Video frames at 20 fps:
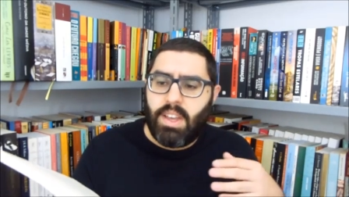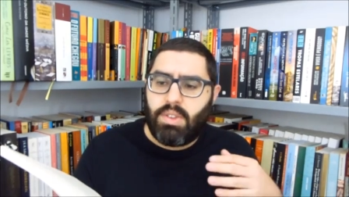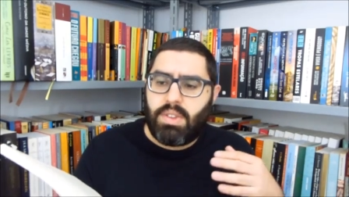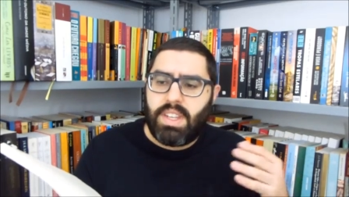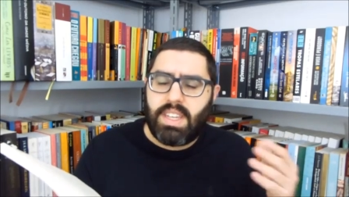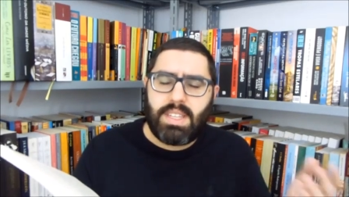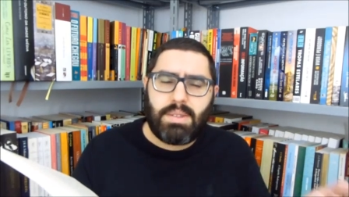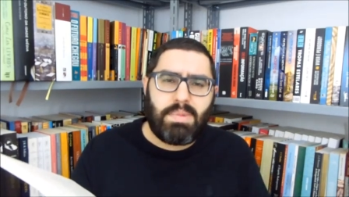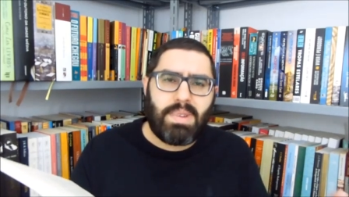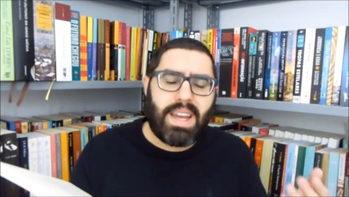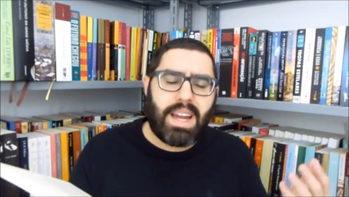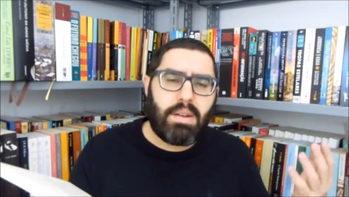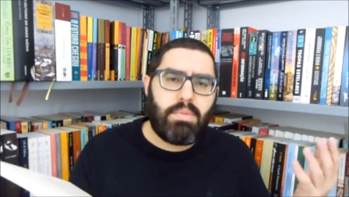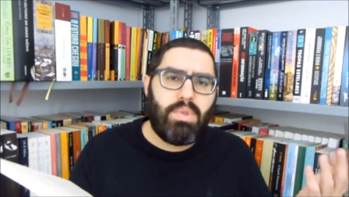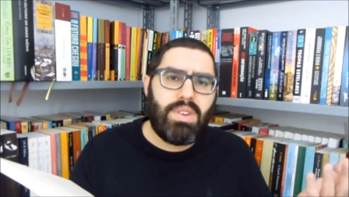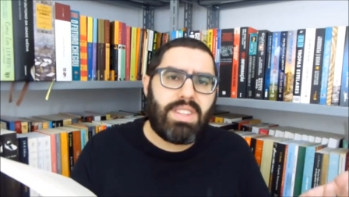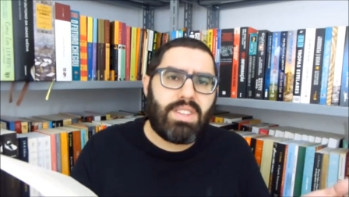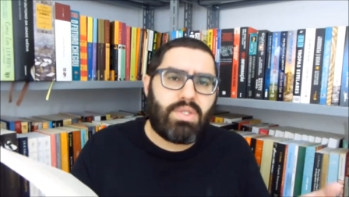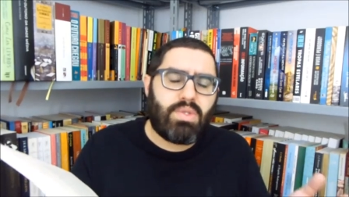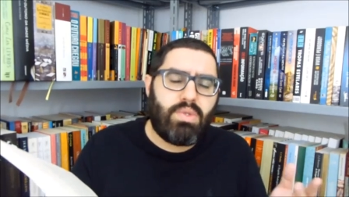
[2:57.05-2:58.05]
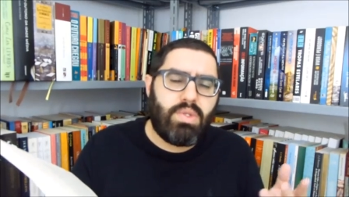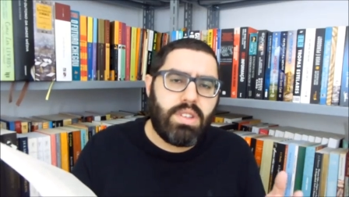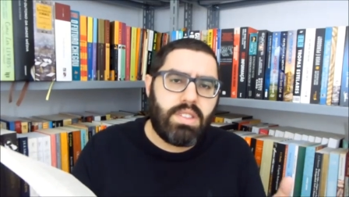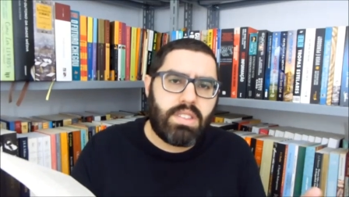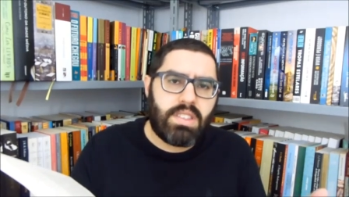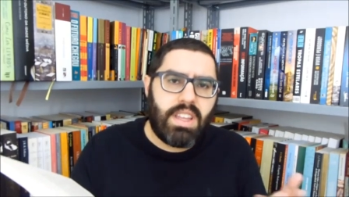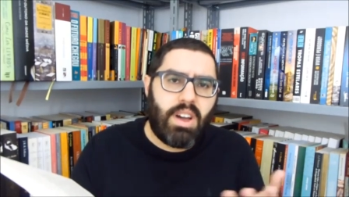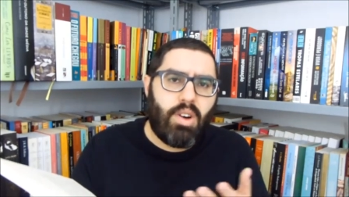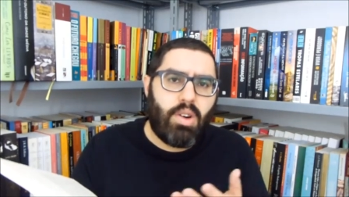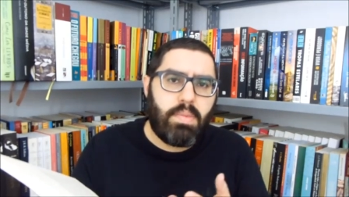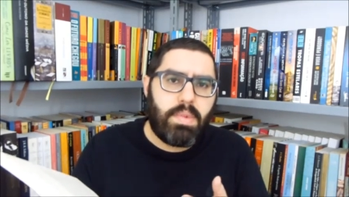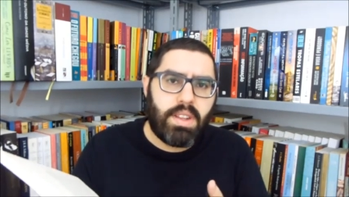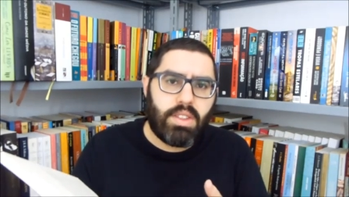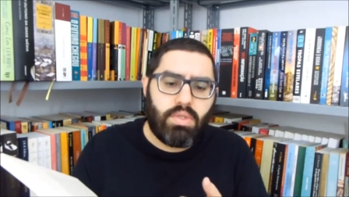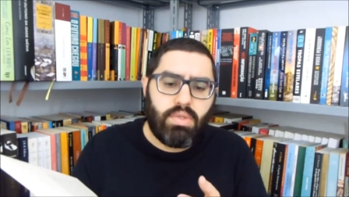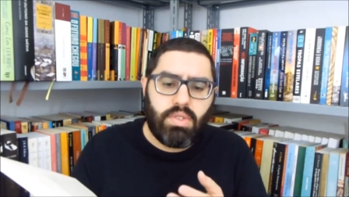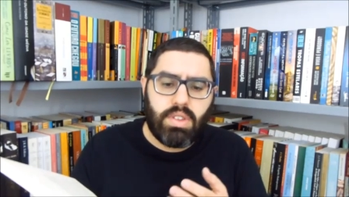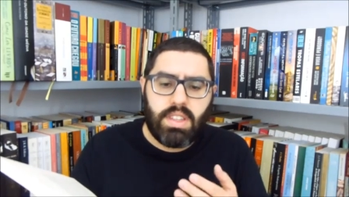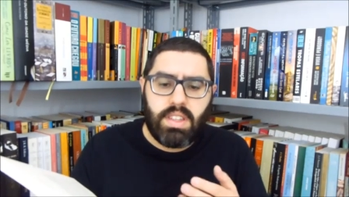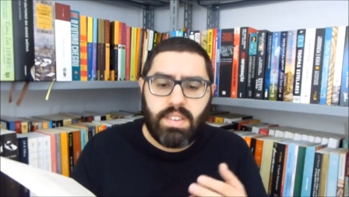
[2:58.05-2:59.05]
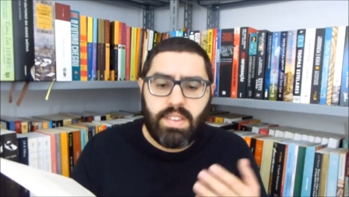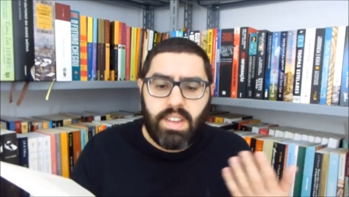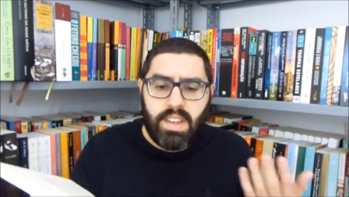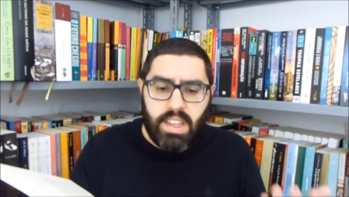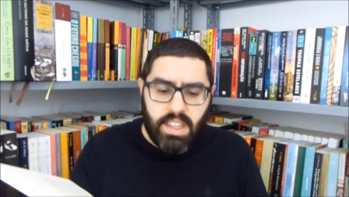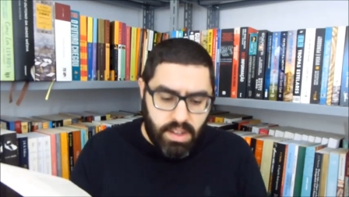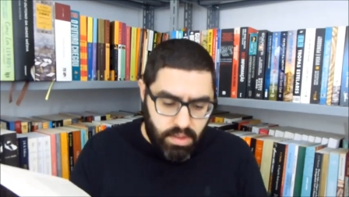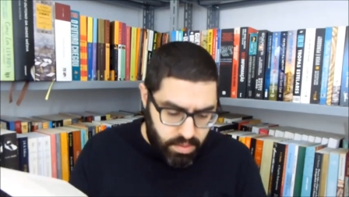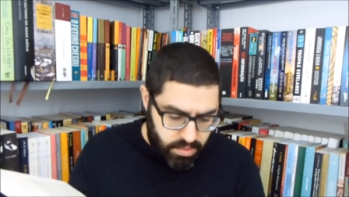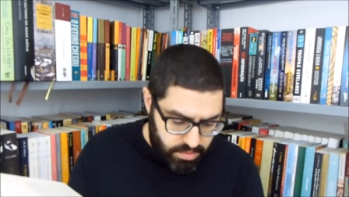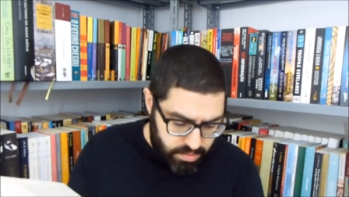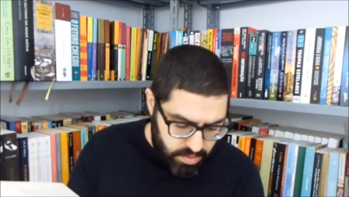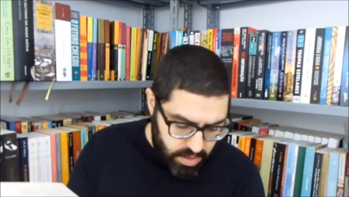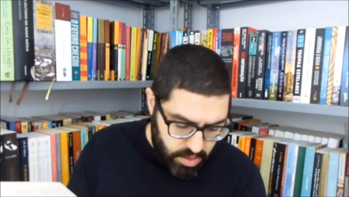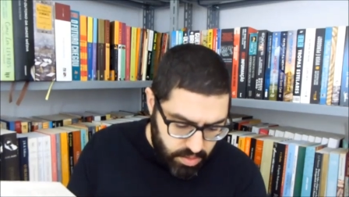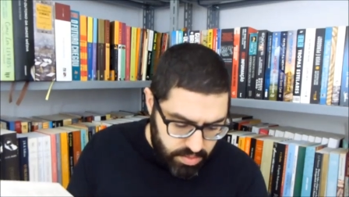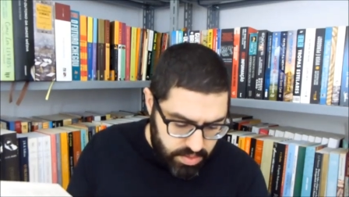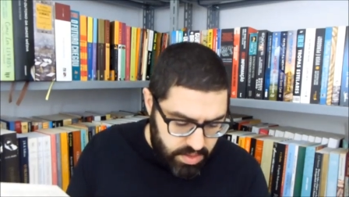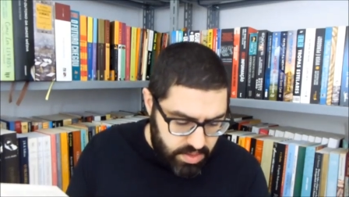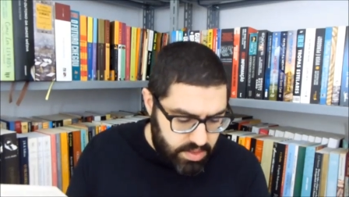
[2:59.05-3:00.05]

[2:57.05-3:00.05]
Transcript: eu teria que explicar muitas coisas da obra toda. Então eu